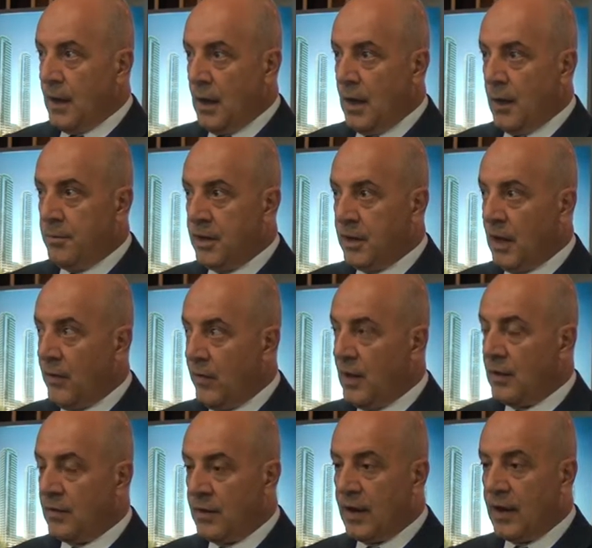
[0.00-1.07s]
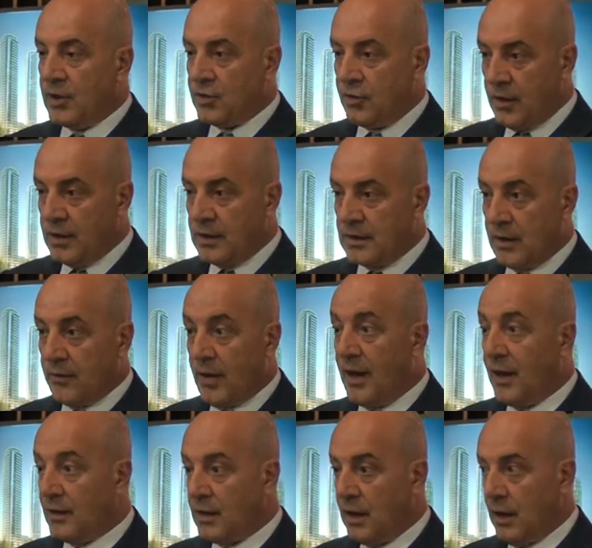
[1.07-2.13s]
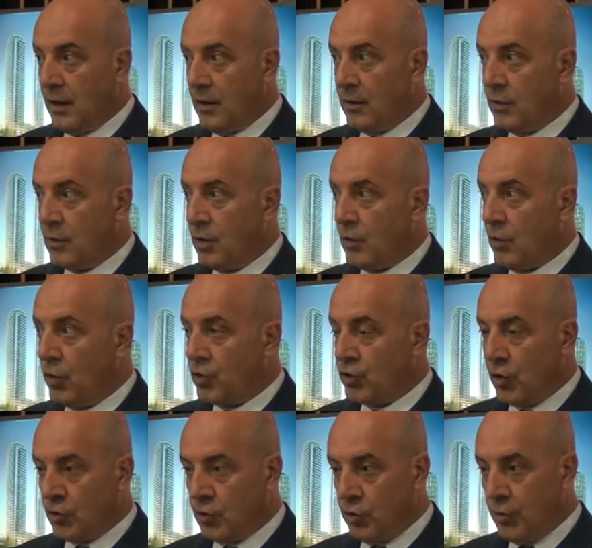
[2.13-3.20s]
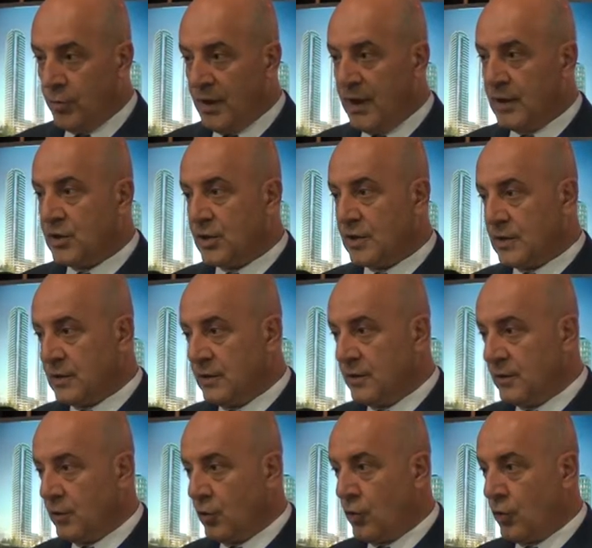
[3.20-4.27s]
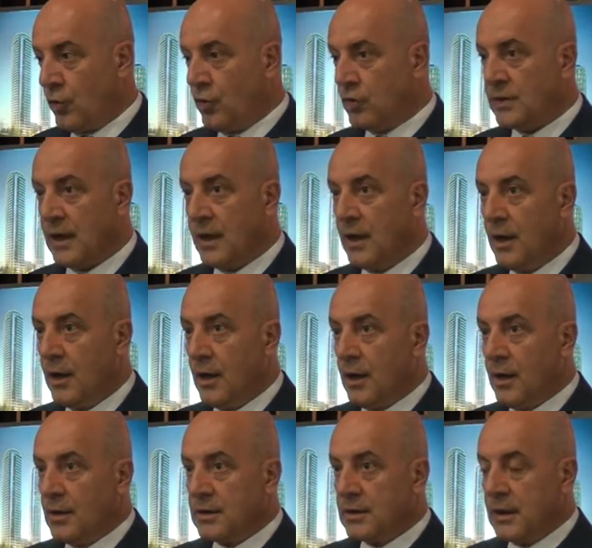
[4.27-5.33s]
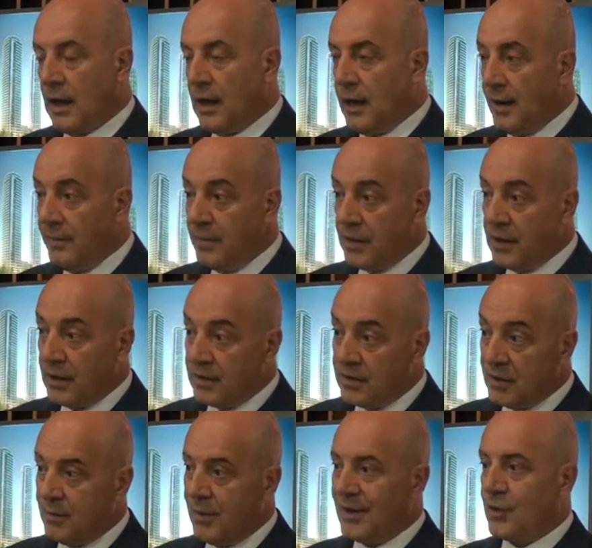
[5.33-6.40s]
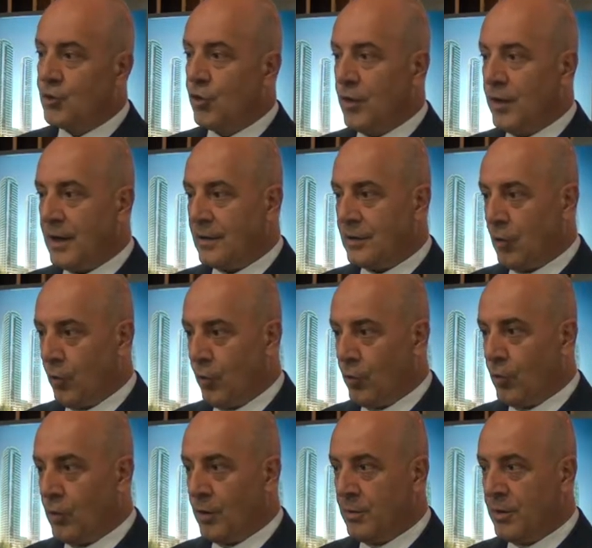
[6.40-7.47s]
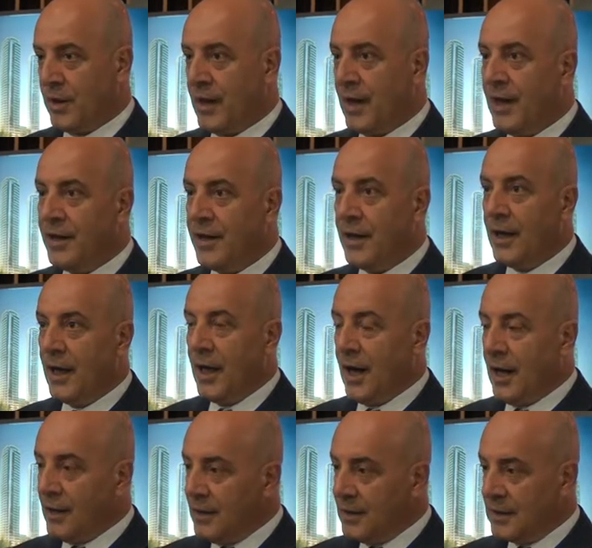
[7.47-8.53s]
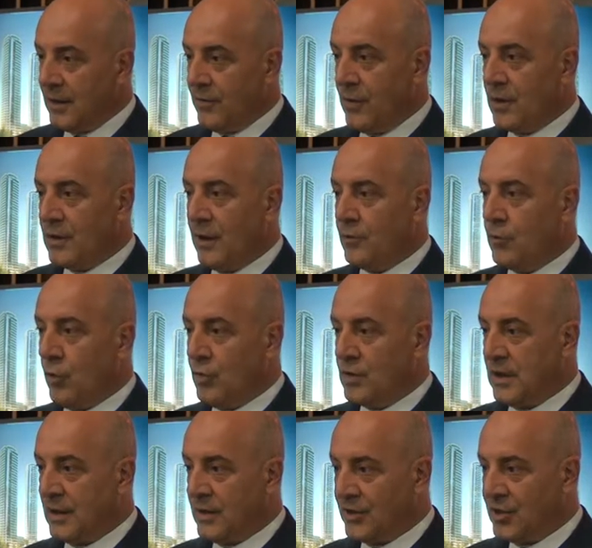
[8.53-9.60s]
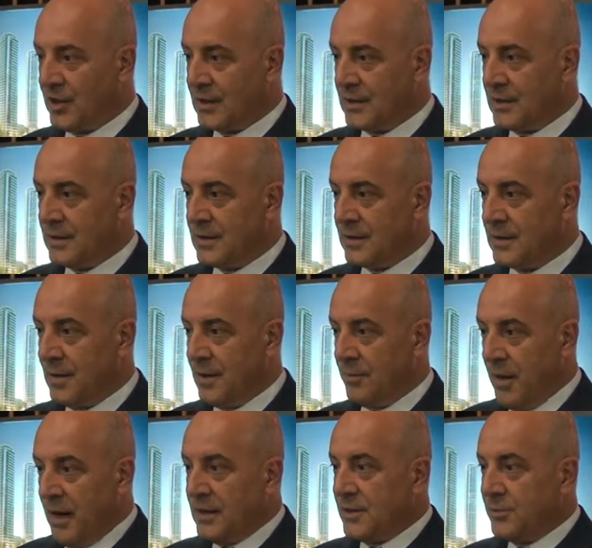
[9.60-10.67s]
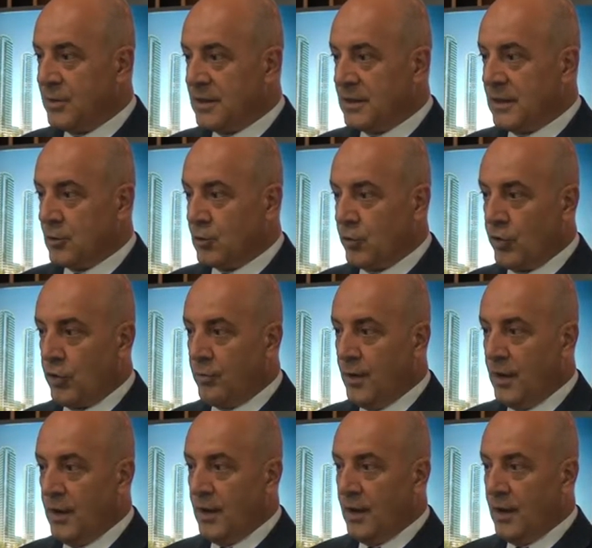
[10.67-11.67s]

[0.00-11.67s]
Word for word: e, bir eve ihtiyacı var ise veyahut da konjonktürü birazcık sıkıntılı görüyorsa sağlam bir yatırım aracı olarak da görüyor olabilir. Yani hangi seviyeden dövize gireceksiniz? Ben şimdi size sorayım.